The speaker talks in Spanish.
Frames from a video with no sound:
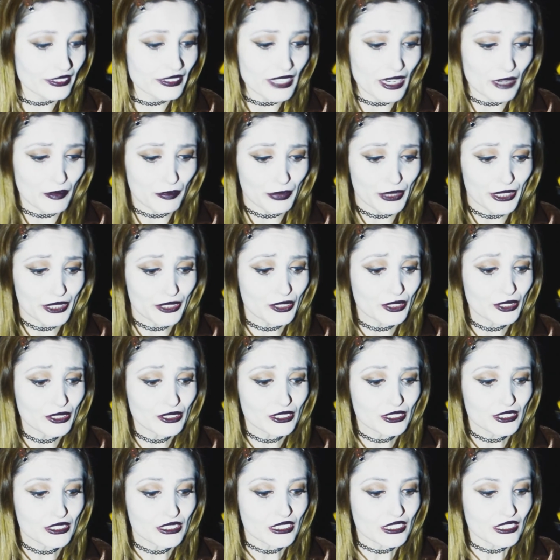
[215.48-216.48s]
Trapito.
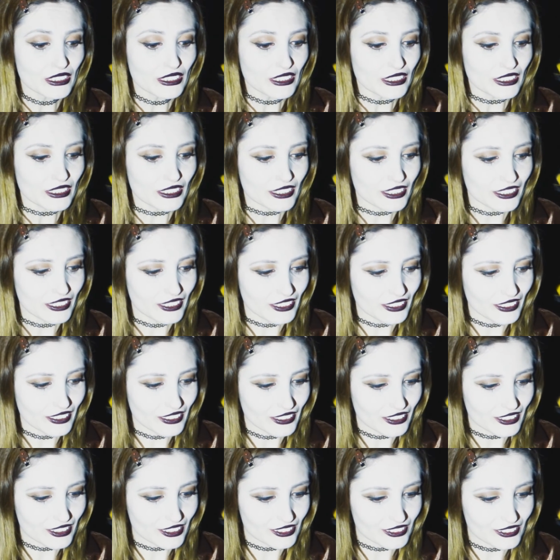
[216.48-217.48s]

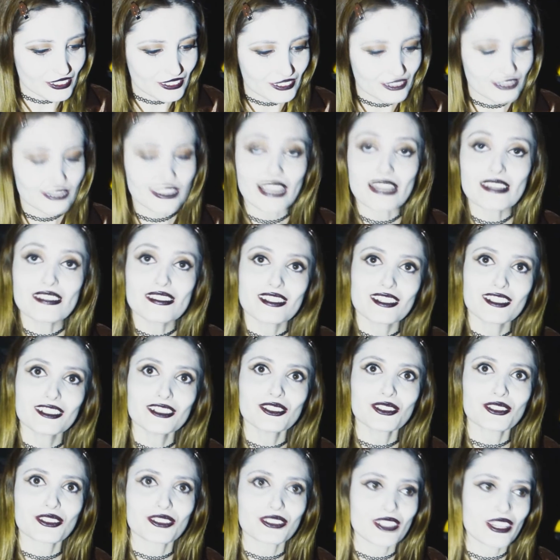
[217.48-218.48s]
Y es
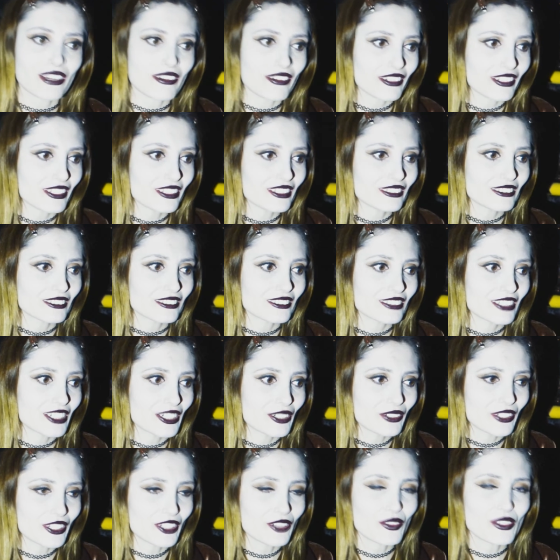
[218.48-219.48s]
cierto, la verdad
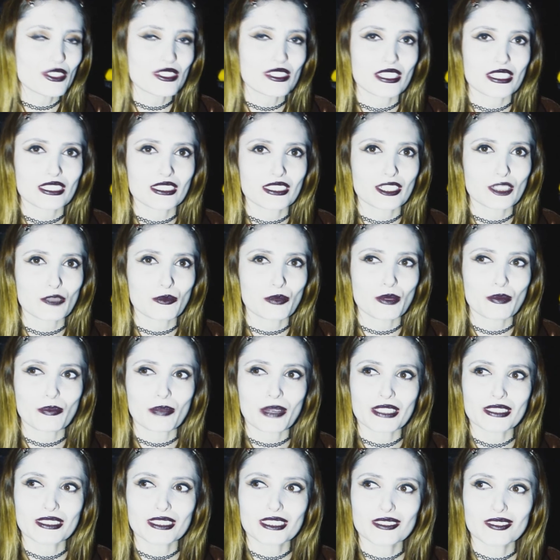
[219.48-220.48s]
creo que nuestras
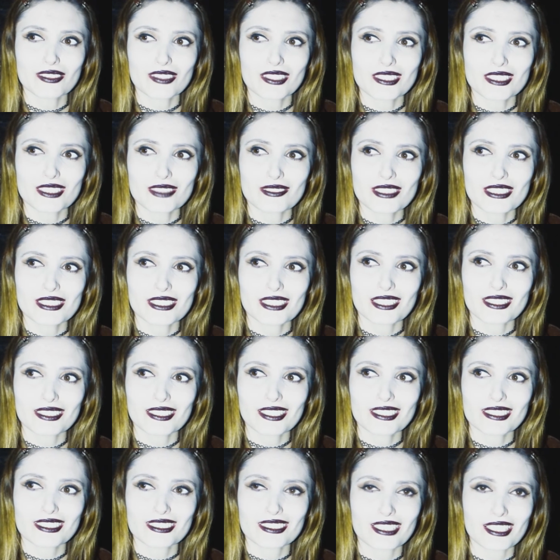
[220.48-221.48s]
creepypastas van a ser
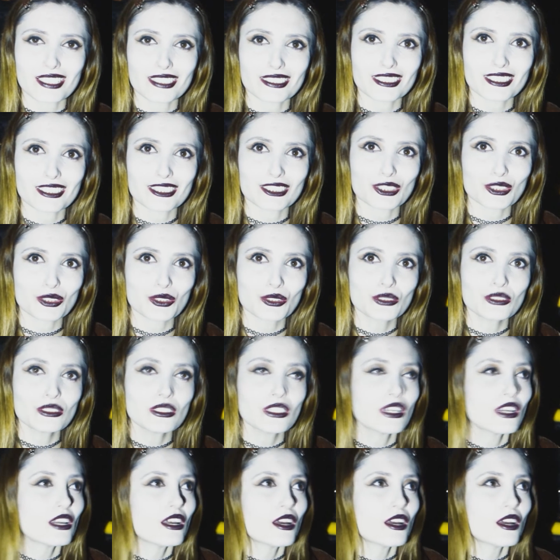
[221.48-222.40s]
bastante extrañas, ¿no?